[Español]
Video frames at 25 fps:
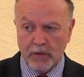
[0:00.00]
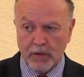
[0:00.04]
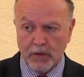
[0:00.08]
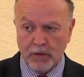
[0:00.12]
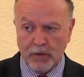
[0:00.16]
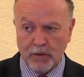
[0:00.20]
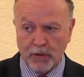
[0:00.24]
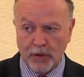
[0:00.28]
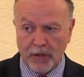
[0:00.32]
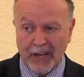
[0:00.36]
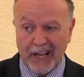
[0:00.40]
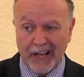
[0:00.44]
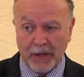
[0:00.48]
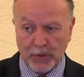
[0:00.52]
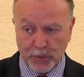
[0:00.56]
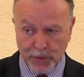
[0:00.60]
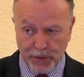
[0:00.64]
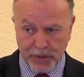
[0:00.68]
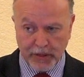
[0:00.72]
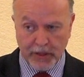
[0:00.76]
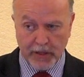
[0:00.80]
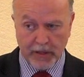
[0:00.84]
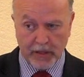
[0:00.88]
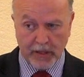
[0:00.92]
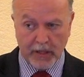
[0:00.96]
con la
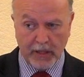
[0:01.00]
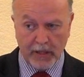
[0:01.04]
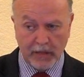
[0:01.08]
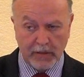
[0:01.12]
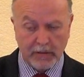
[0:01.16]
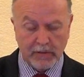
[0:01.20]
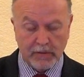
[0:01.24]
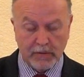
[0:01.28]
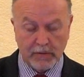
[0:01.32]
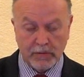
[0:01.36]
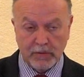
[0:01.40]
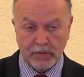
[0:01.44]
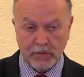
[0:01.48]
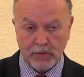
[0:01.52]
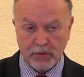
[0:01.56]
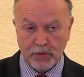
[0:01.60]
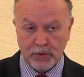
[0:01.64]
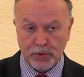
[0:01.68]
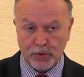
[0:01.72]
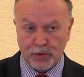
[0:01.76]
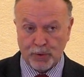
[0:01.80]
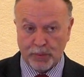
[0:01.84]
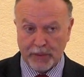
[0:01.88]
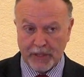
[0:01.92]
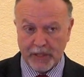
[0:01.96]
justicia
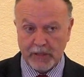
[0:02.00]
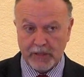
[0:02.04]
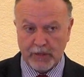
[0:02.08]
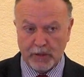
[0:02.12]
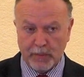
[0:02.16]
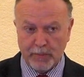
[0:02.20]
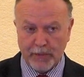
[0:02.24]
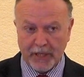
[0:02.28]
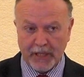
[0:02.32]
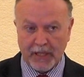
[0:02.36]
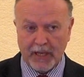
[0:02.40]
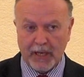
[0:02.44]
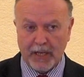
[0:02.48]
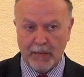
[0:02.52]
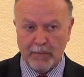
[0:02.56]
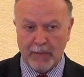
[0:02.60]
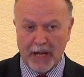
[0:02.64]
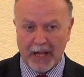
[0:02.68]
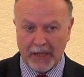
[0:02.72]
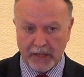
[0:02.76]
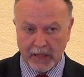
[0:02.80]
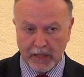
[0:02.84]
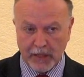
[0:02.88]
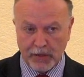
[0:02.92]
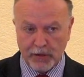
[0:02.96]
sobre este hombre que le
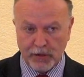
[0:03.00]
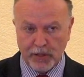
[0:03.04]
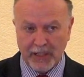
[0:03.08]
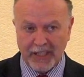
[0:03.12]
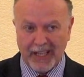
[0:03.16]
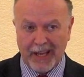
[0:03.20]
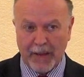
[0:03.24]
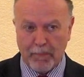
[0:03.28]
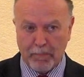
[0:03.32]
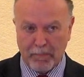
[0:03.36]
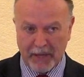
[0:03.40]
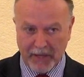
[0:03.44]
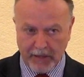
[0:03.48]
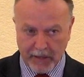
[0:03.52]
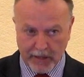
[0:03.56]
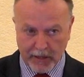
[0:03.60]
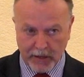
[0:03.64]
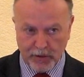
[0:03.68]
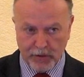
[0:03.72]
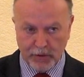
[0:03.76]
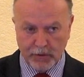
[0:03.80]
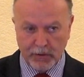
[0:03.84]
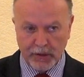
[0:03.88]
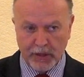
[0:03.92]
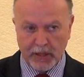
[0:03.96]
maldijo y le
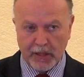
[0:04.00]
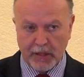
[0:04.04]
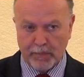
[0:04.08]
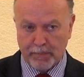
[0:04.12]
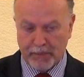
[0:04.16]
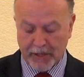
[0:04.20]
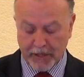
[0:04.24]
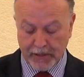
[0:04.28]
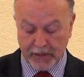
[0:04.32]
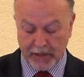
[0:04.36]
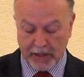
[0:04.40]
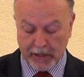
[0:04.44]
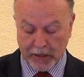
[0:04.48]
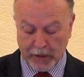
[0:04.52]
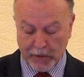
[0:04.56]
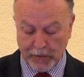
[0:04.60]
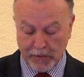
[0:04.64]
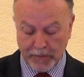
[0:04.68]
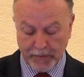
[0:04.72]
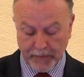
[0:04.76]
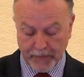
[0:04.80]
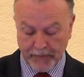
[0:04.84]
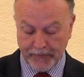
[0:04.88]
apedreó y le persiguió.